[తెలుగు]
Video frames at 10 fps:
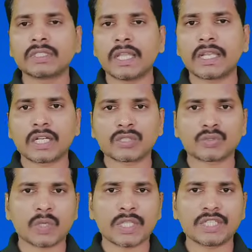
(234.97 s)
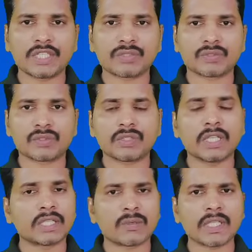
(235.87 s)
దాన్ని కూడా స్వాధీనించేస్తున్నారు
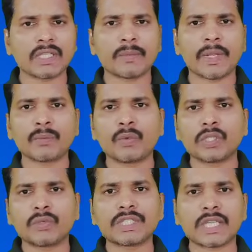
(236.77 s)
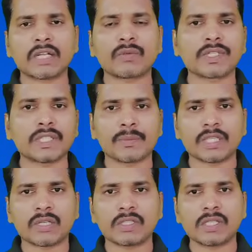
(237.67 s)
దాని తర్వాత దీనిపైన పూర్తి విచారణ
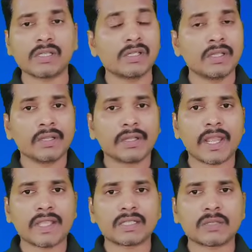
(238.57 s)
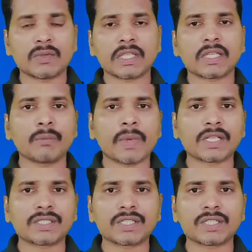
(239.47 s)
జరిపిన తర్వాత న్యాయస్థానం అతనికి
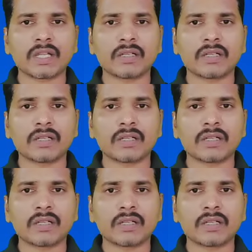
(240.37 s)
మరణశిక్ష